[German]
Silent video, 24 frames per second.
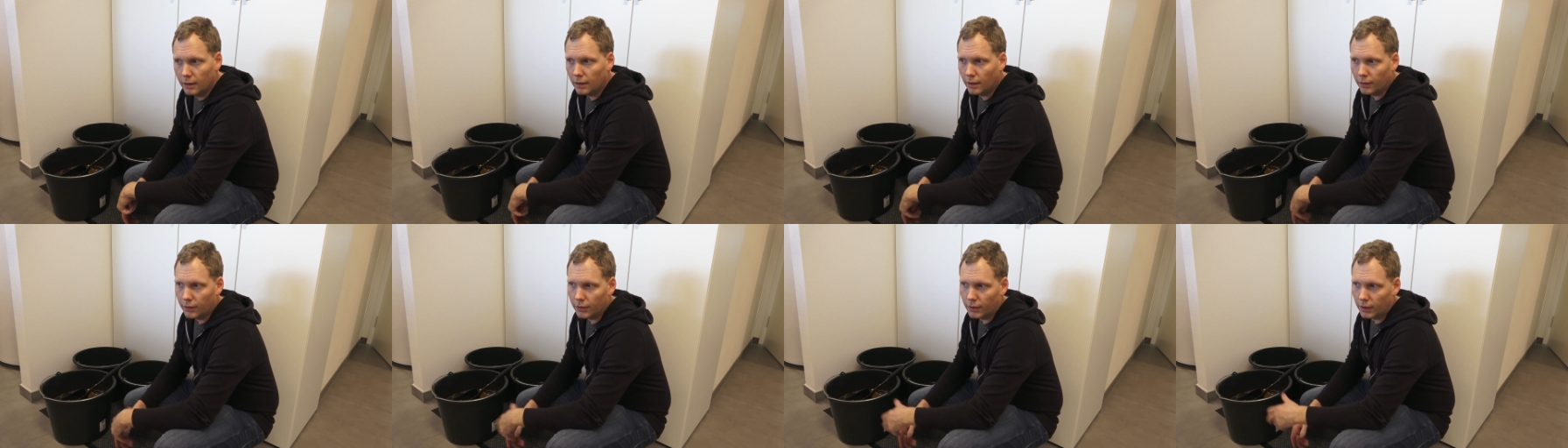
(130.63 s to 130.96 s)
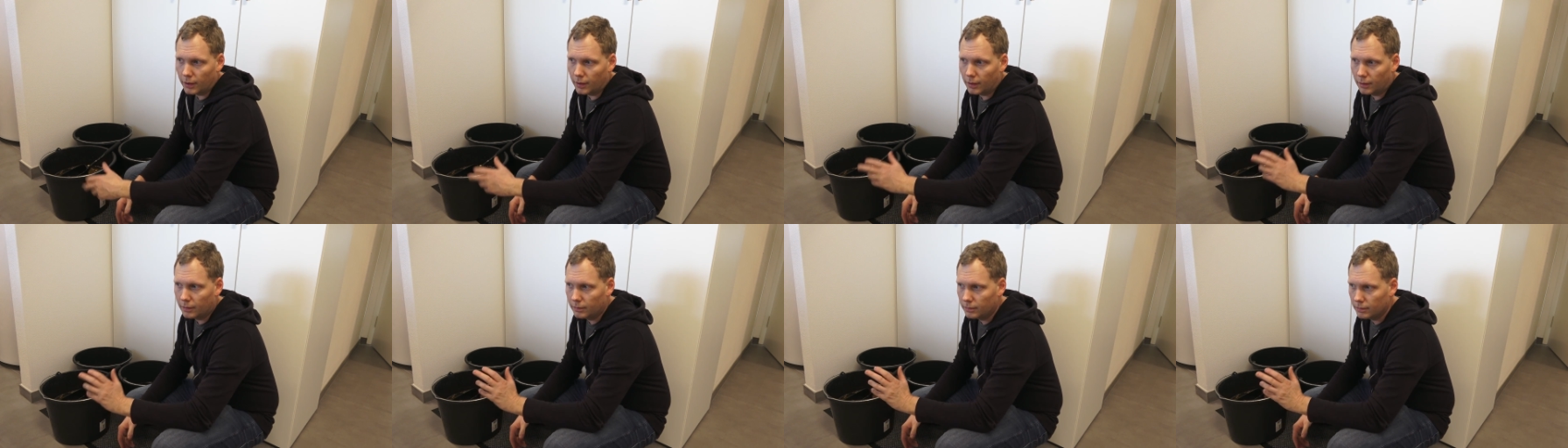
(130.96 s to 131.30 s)
Also
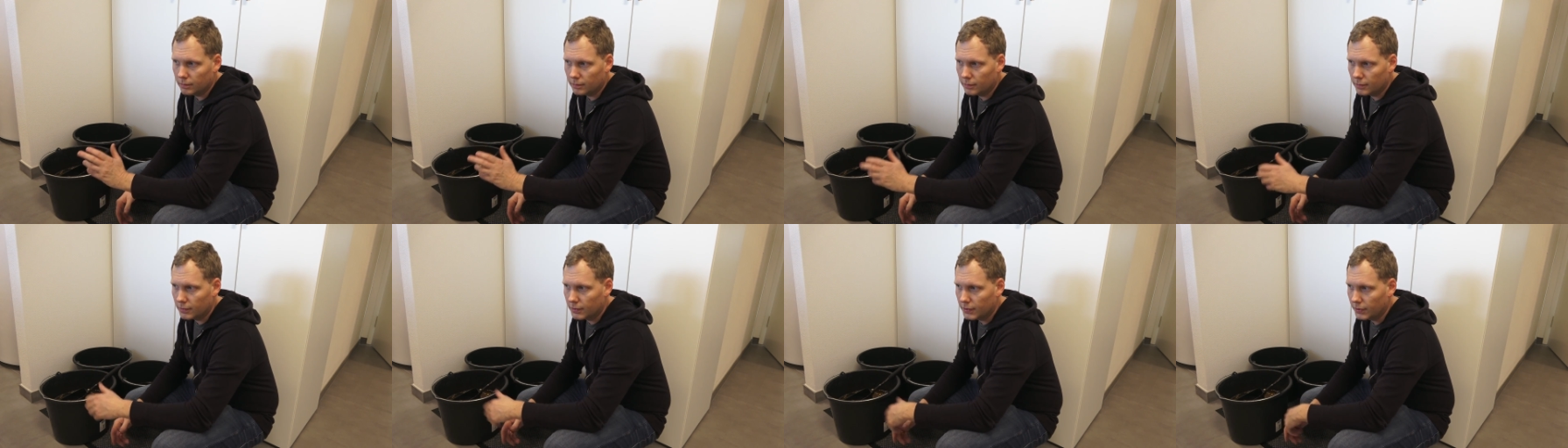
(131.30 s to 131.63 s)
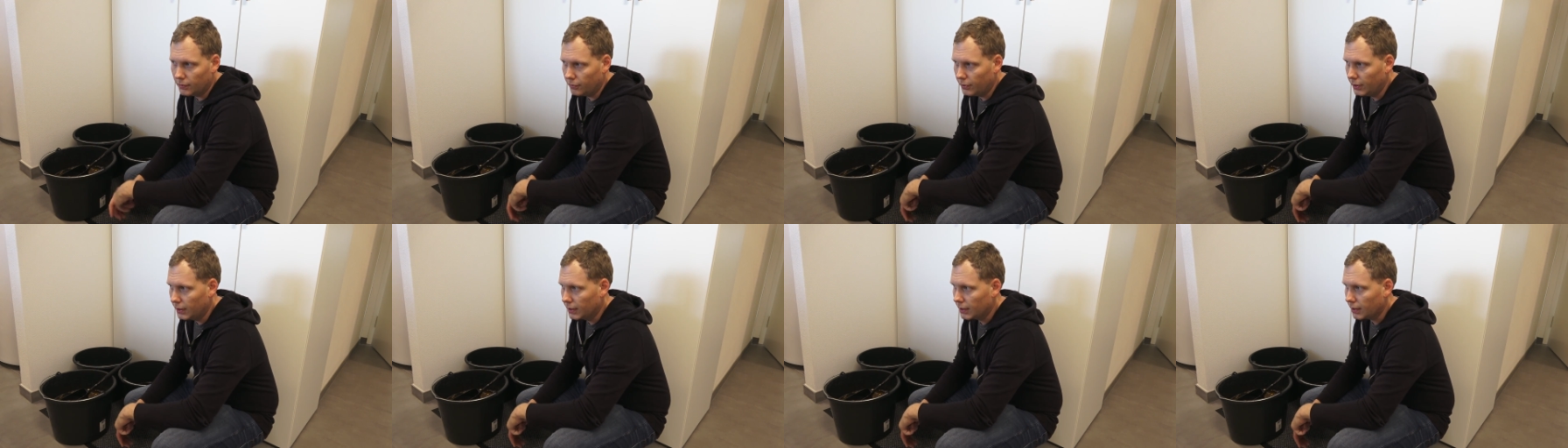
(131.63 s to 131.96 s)
da
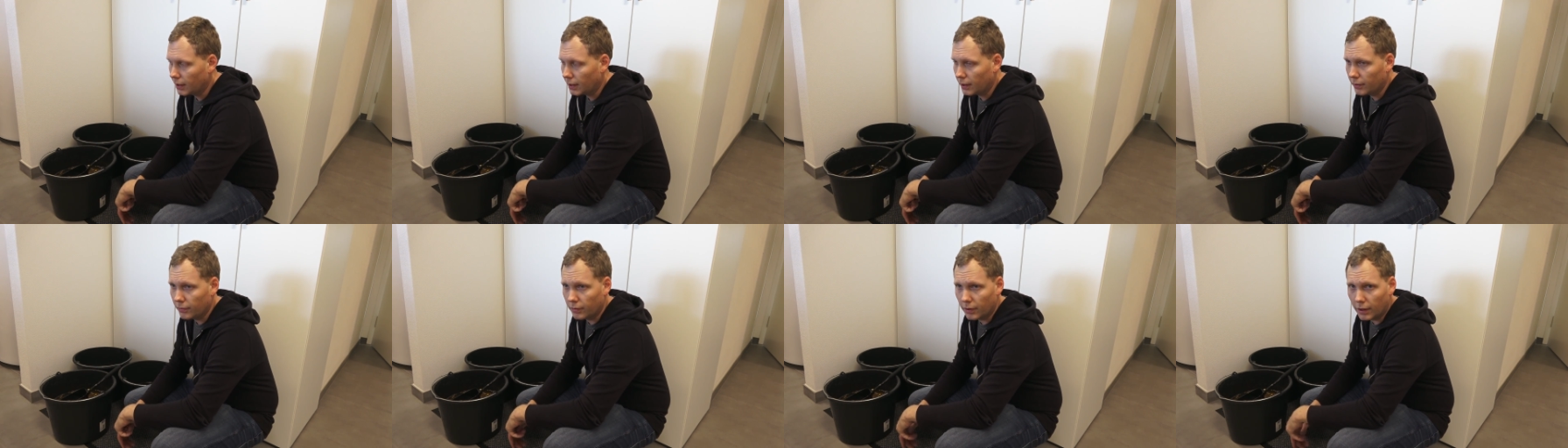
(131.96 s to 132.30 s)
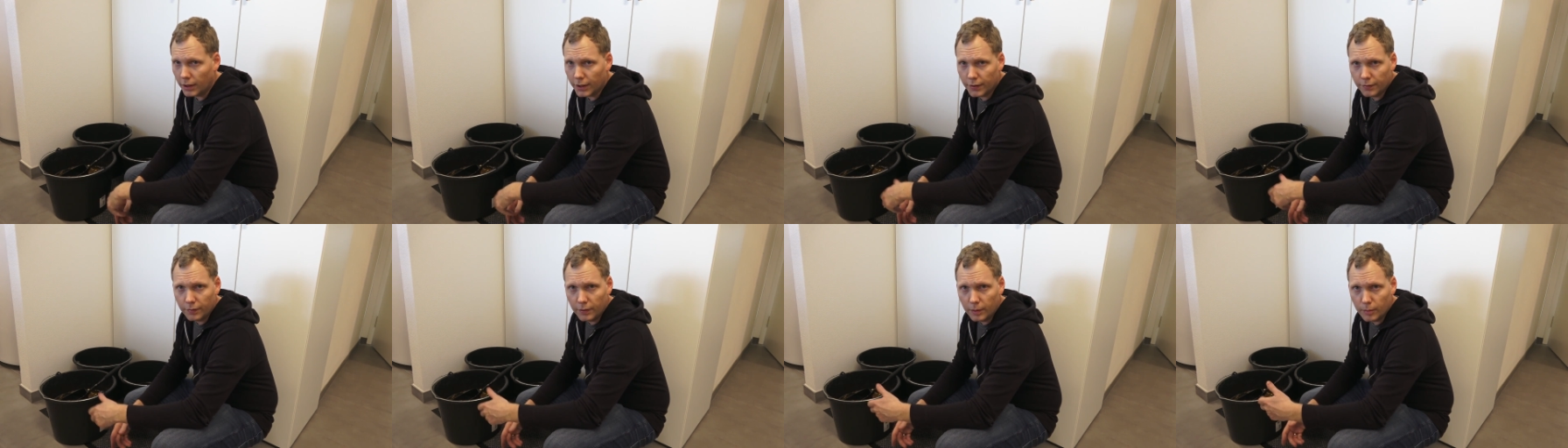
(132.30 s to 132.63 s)
sind vier Tage
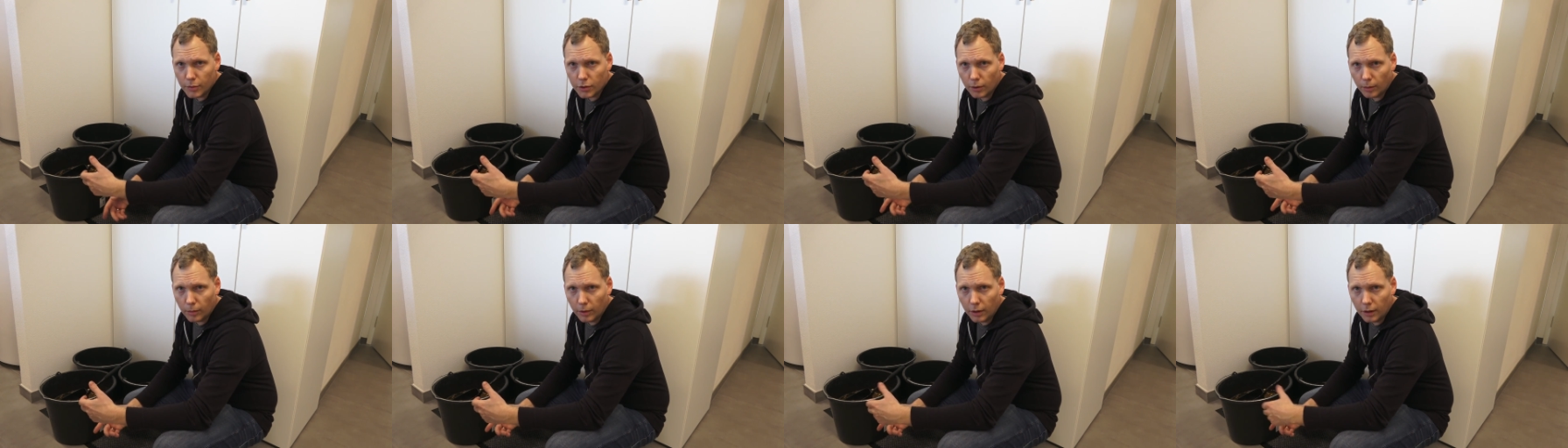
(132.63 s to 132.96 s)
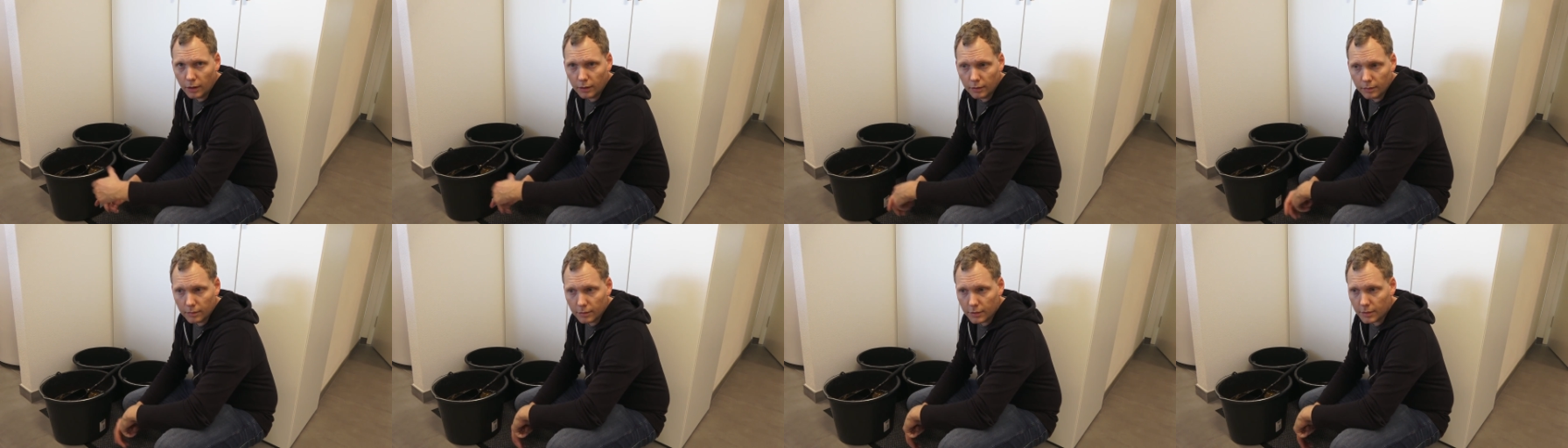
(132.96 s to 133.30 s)
vielleicht wie im
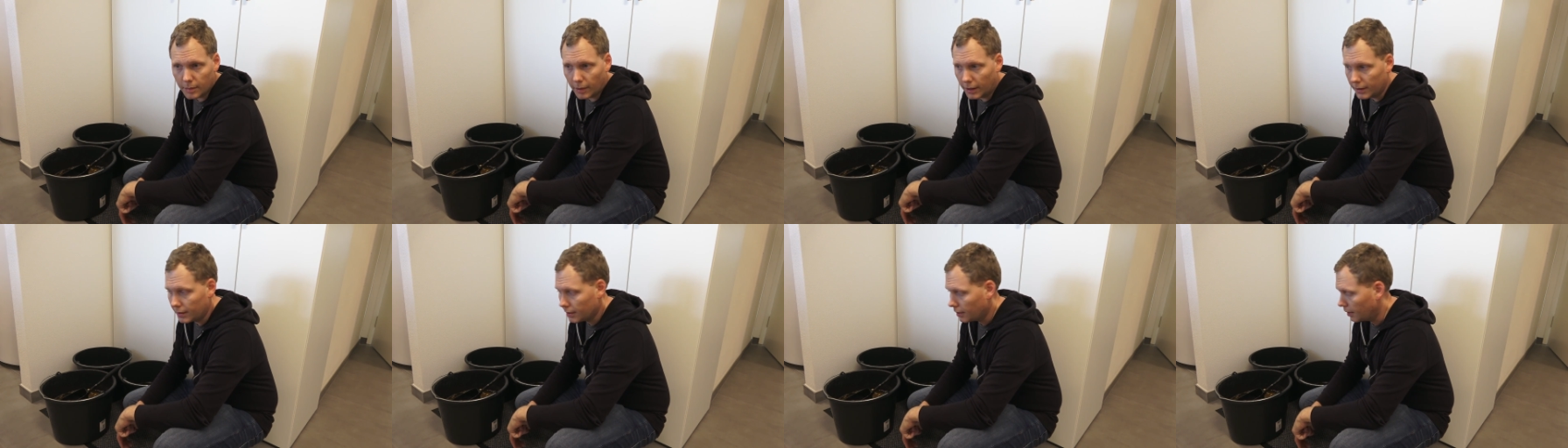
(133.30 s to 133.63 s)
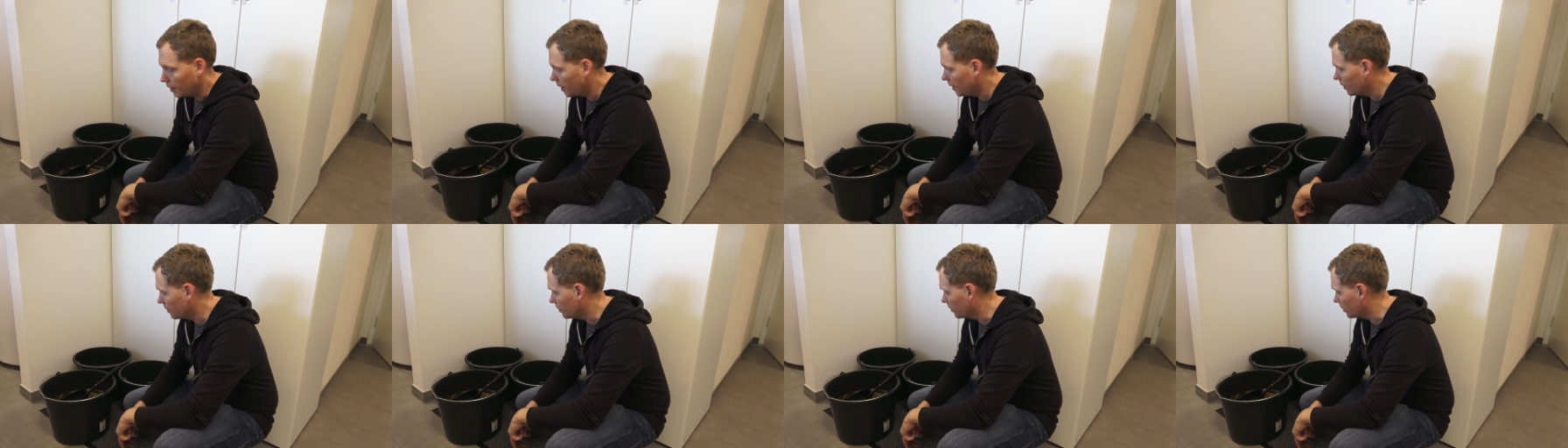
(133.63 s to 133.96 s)
Sommer zwei
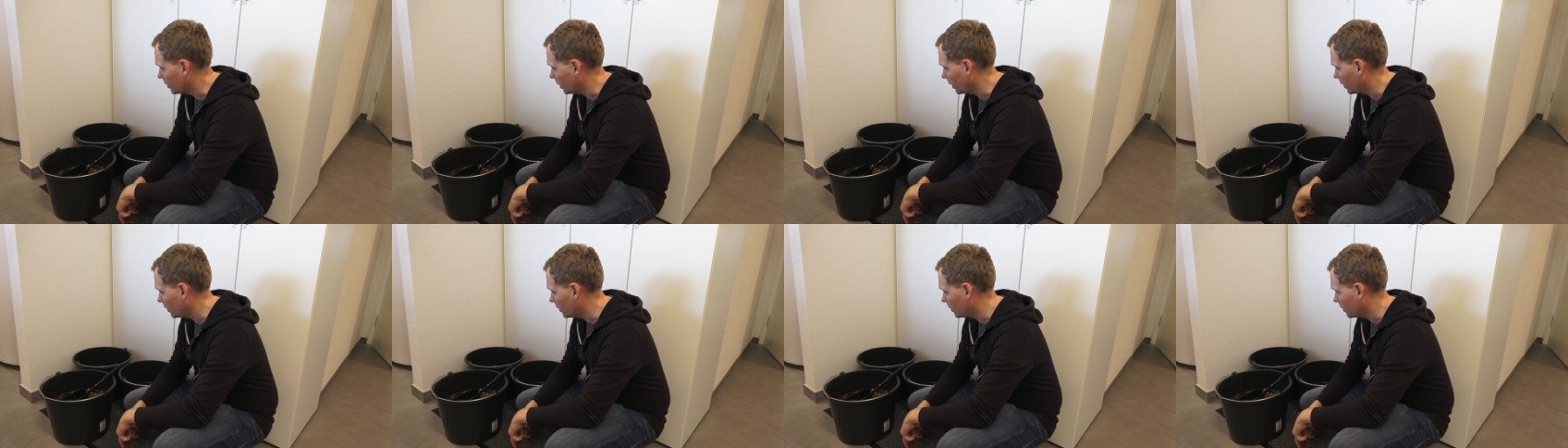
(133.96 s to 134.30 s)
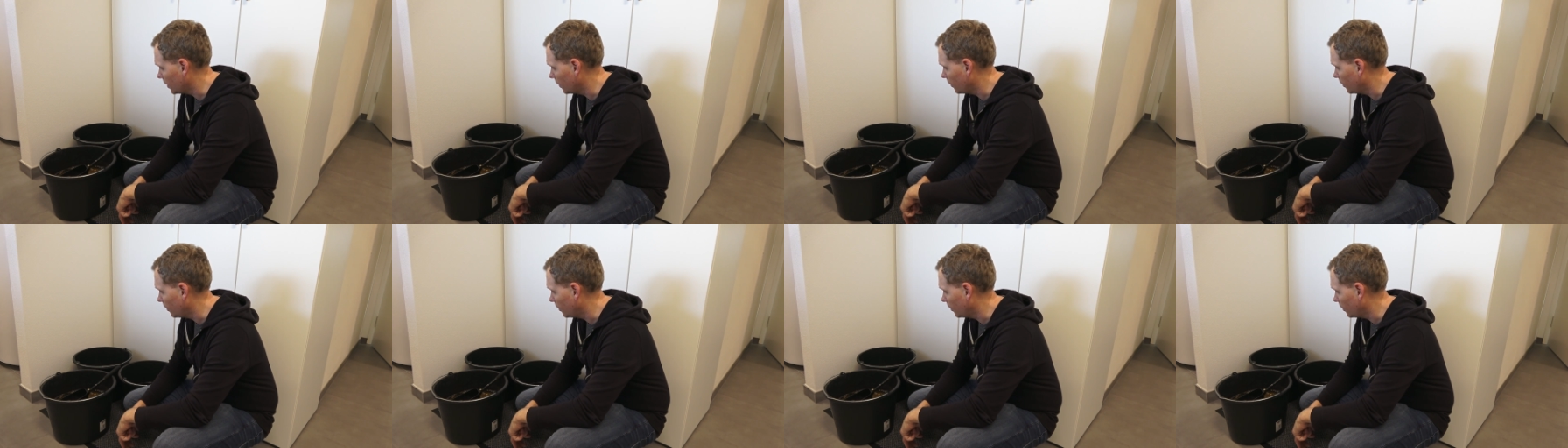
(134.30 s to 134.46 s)
Tage, so sage ich es jetzt